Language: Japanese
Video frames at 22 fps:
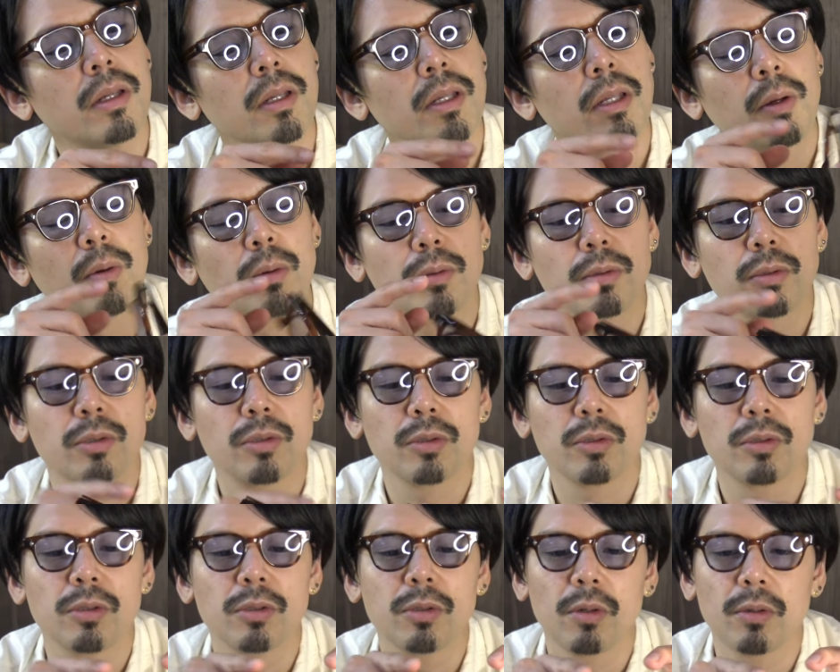
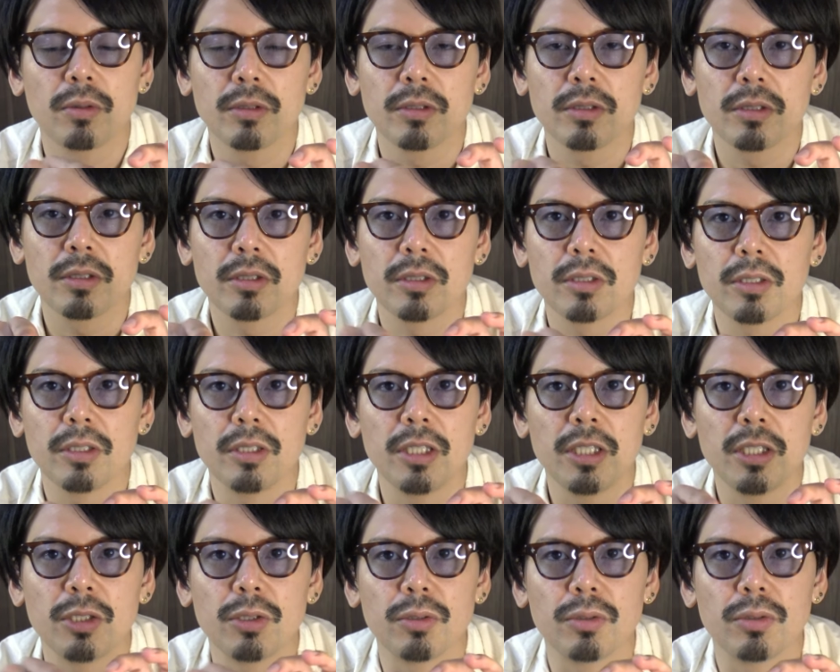
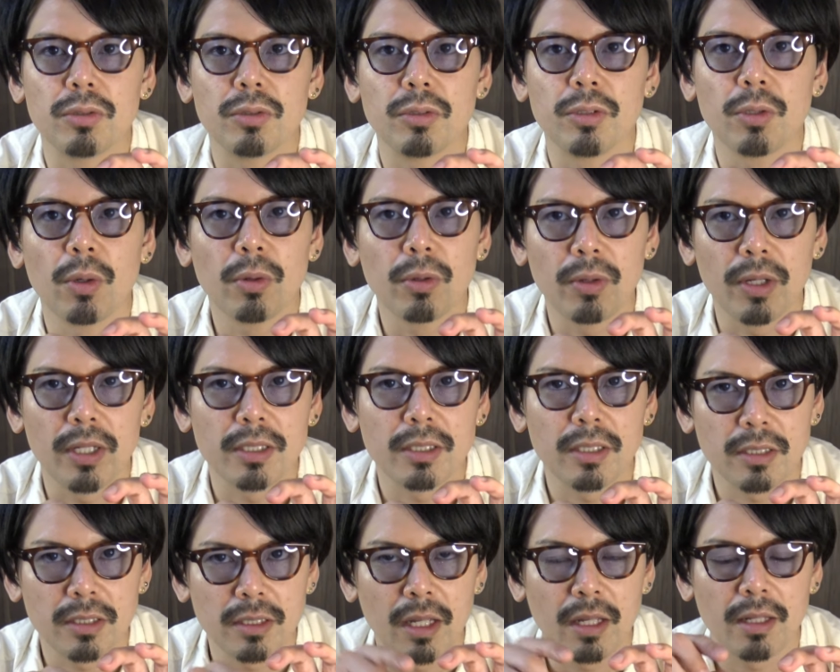4424のやつ
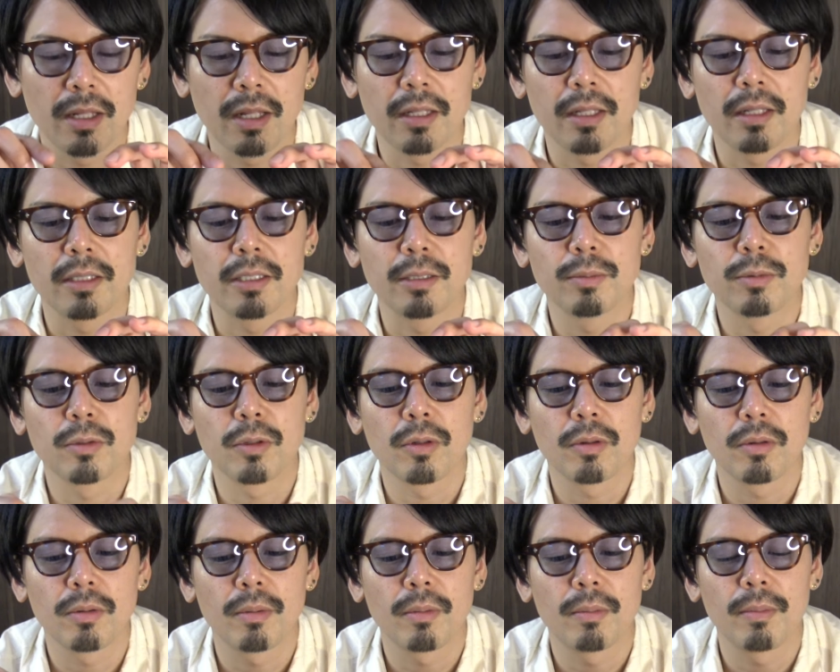ですねなんで自分
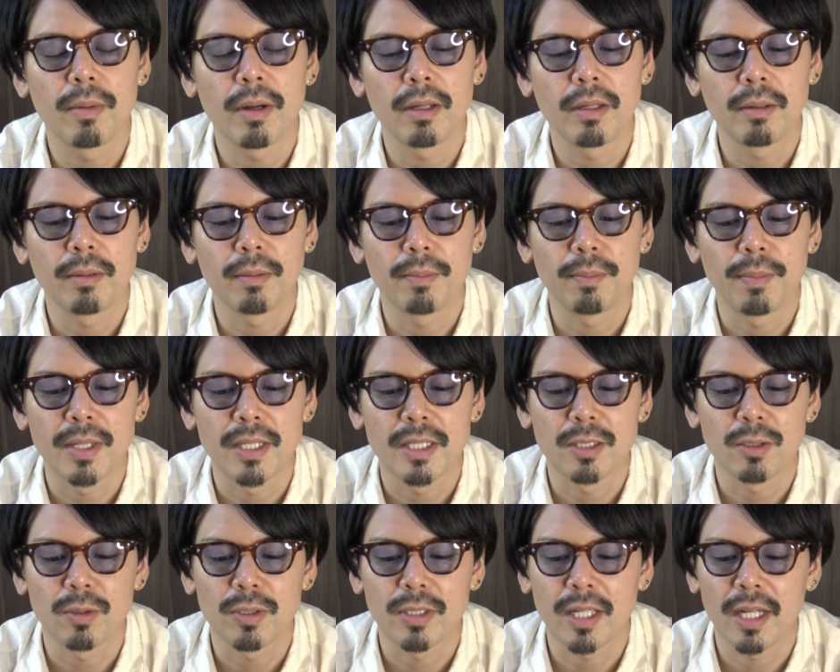のマイ
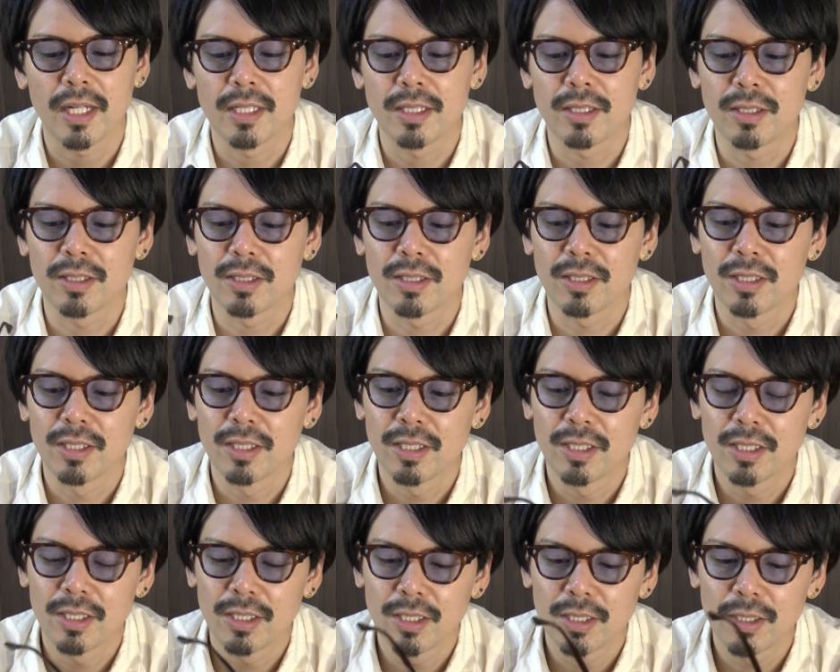ベストサイズ
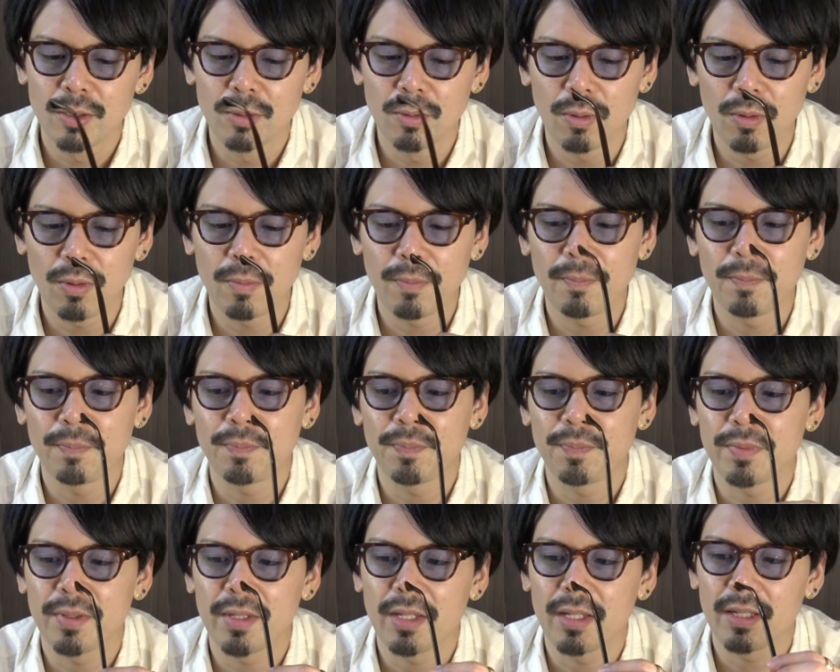の
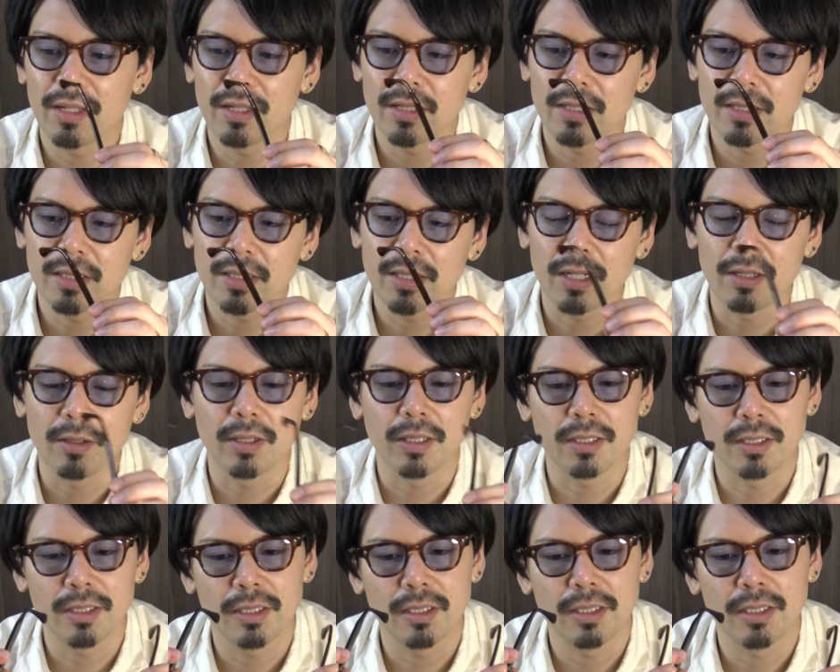
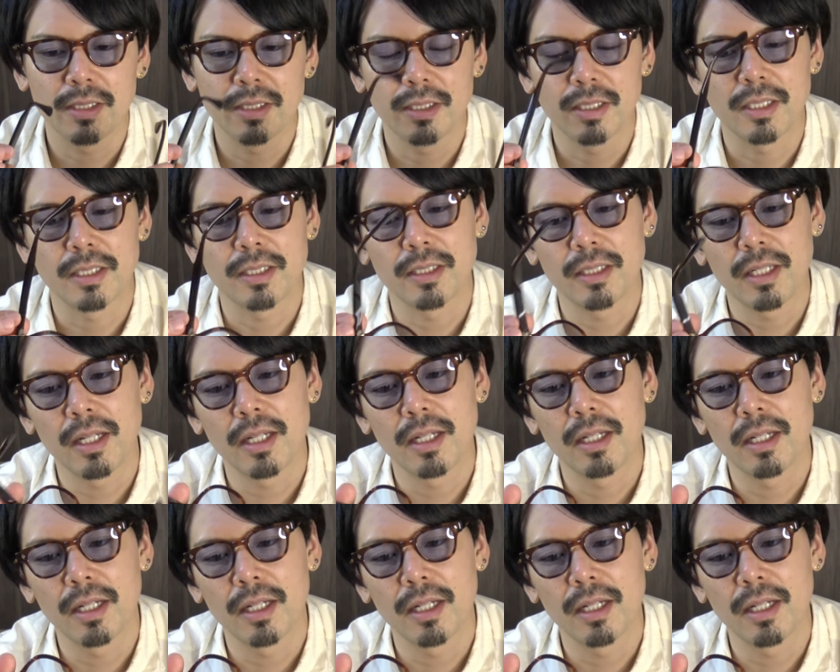サングラスですね。